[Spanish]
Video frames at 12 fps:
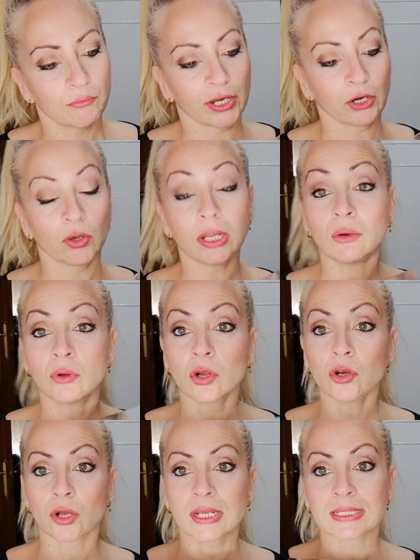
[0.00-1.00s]
bueno, y
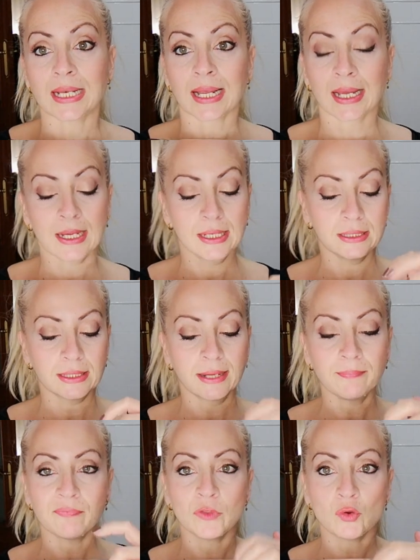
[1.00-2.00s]
luego lo que es la
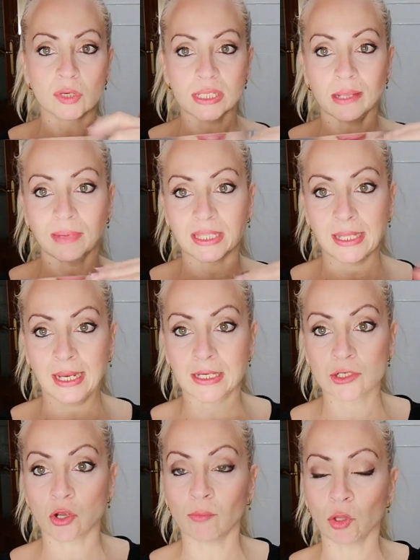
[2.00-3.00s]
cajita no es de metal,
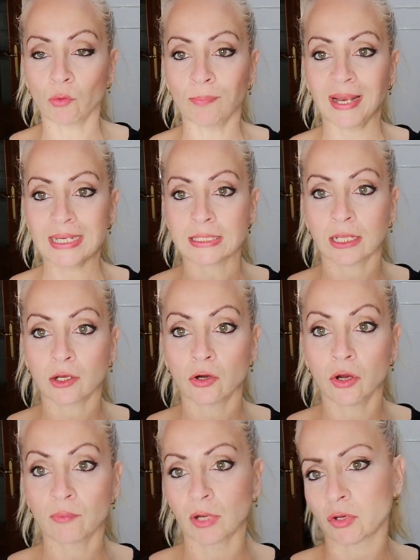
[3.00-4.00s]
es como de un
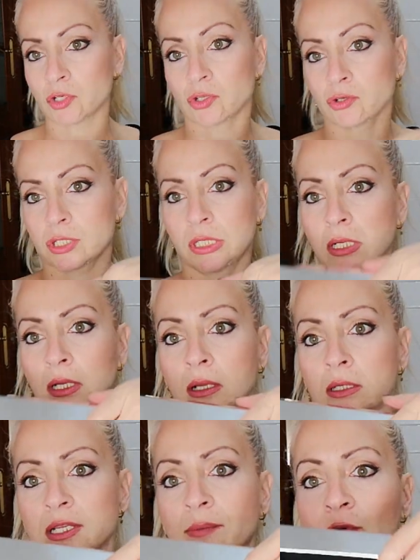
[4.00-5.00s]
plástico, bueno, esto
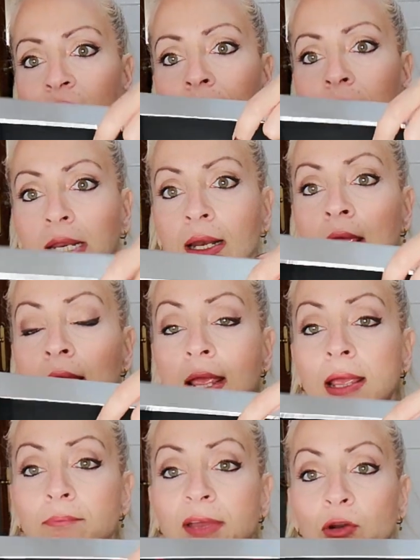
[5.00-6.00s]
sí se puede abrir,
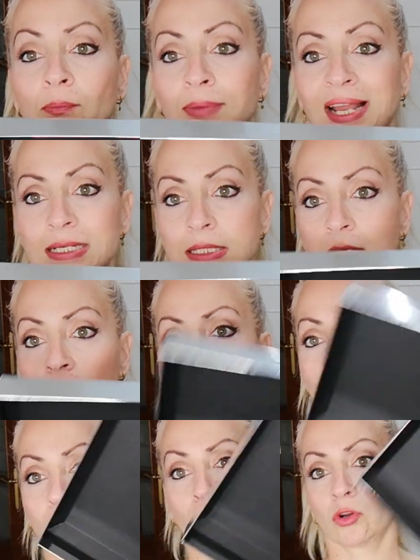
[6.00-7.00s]
pero un
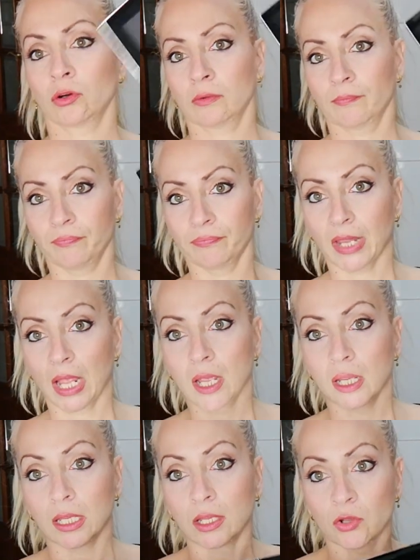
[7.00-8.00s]
plástico duro,
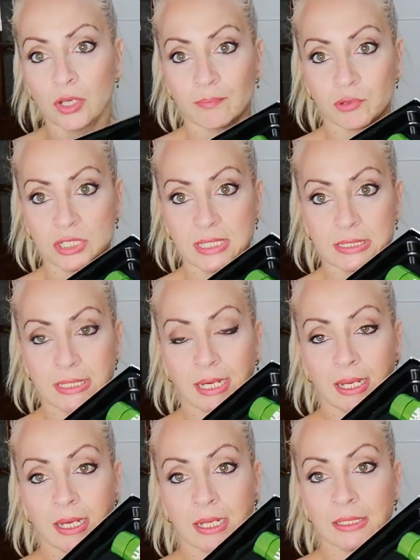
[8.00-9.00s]
y oye, pues
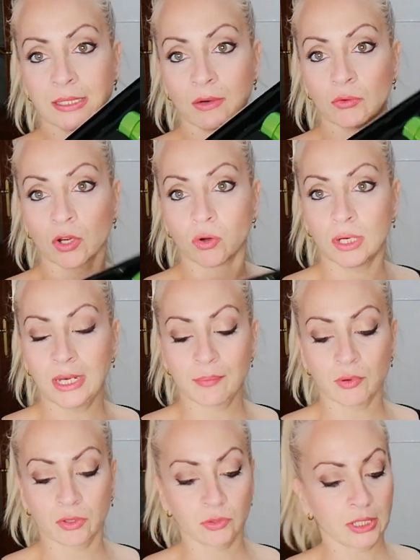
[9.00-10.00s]
esta cajita luego él
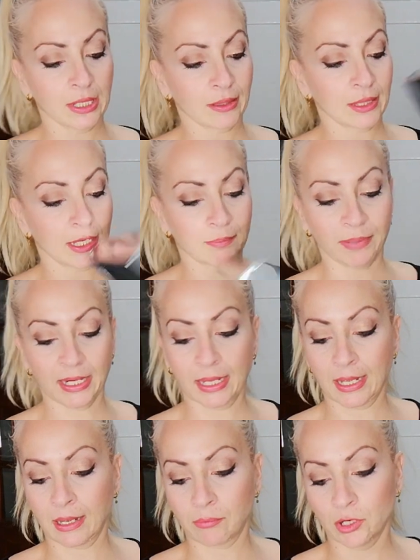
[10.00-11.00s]
la puede utilizar
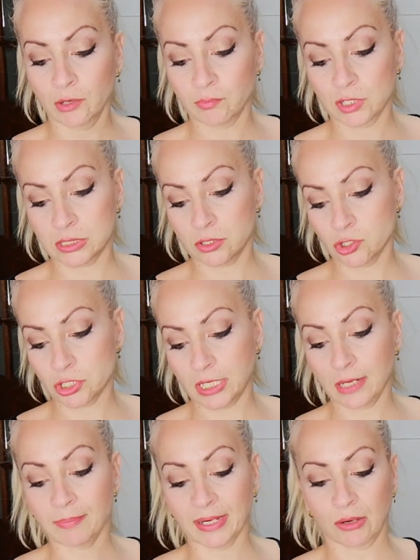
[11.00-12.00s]
para, bueno, pues no
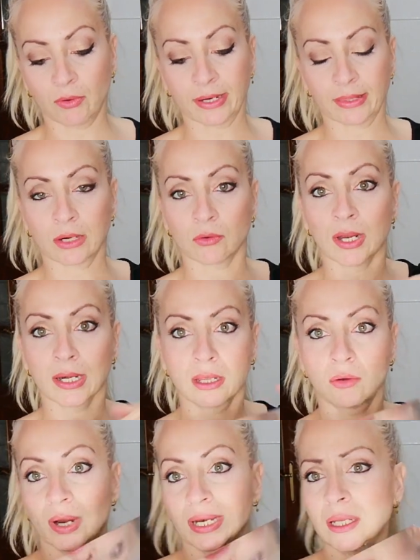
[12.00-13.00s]
sé, para guardar
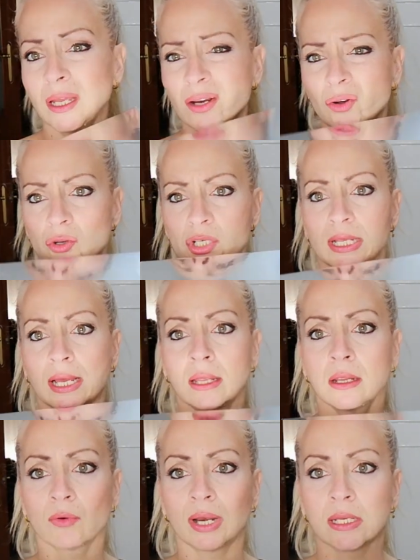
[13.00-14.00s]
cualquier
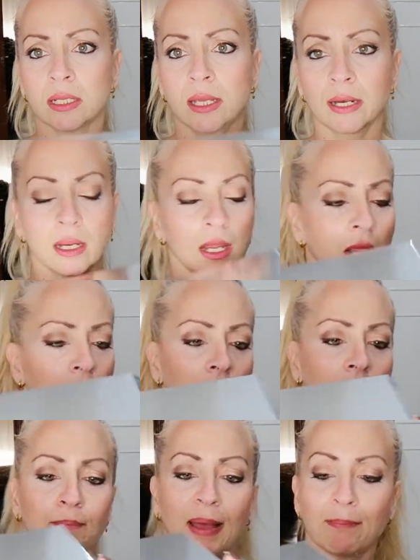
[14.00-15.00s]
cosa, ¿eh? cualquier
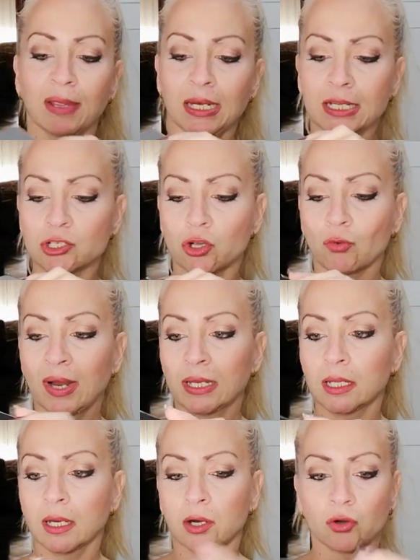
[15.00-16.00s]
papeles o
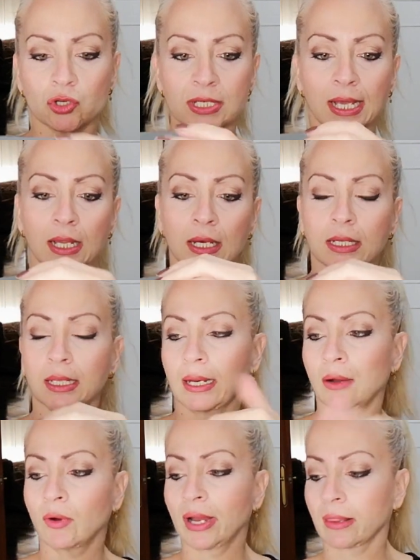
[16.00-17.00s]
cualquier cosa que él
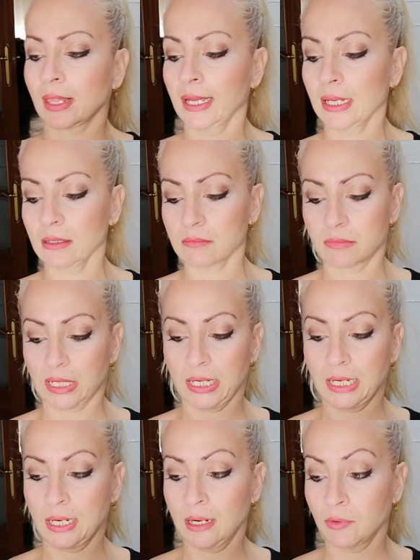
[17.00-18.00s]
quiera guardar.
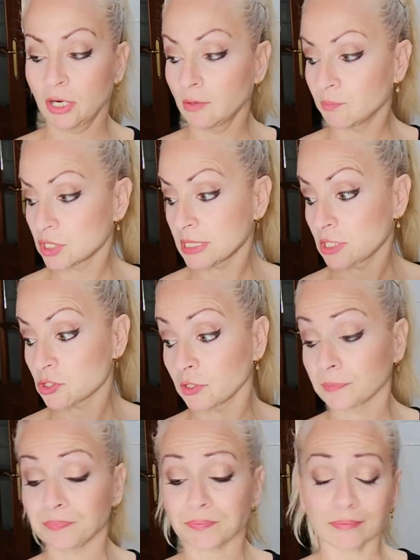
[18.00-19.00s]
Y bueno, pues
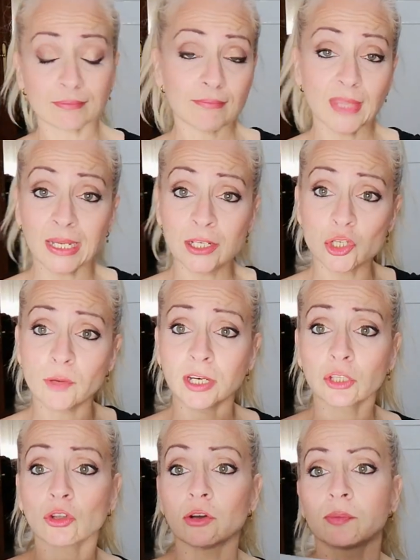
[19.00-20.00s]
eso y
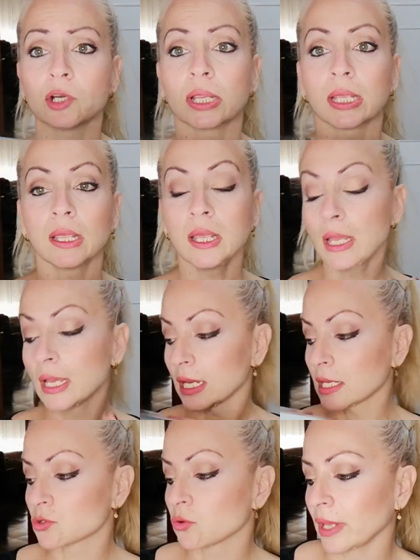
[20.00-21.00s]
sobre todo porque
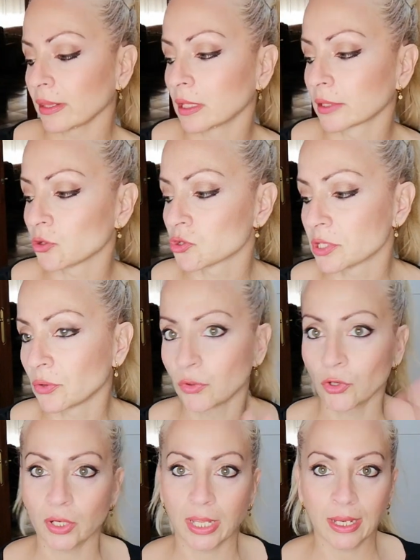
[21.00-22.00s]
es un acierto
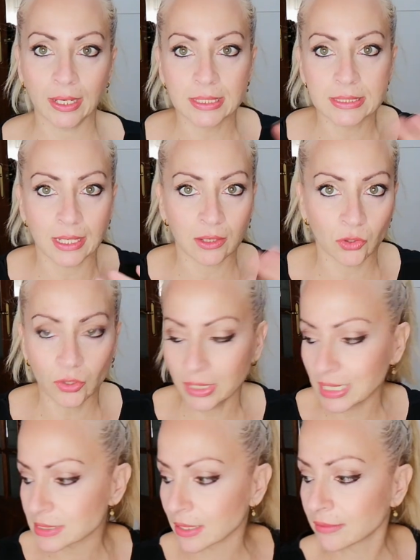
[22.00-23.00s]
seguro que a él esta
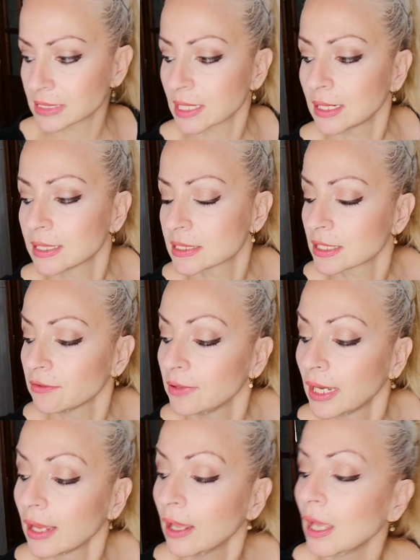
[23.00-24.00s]
colonia sabéis que lo
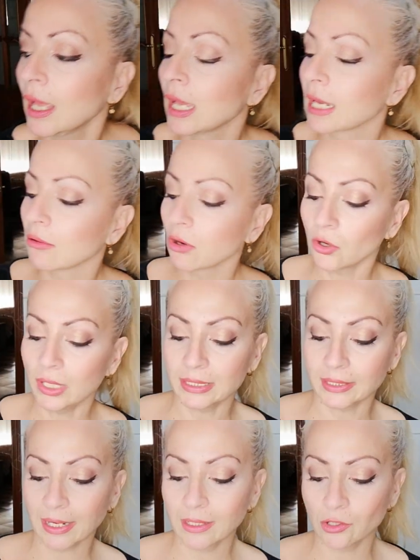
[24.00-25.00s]
chifla. Y luego le
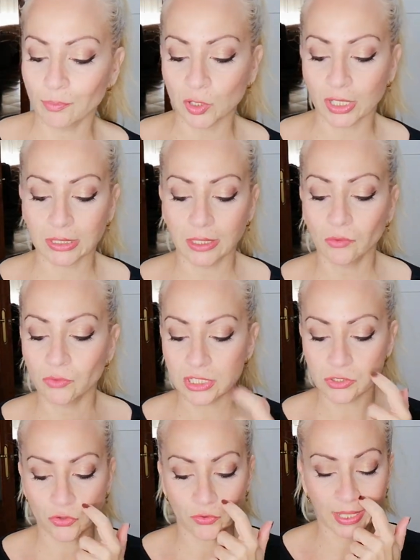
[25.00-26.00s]
he traído porque tiene un
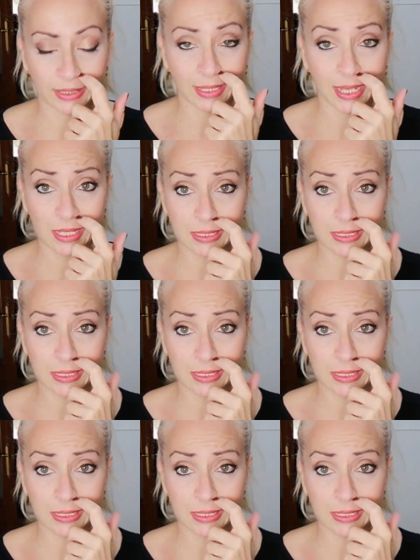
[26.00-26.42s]
desodorante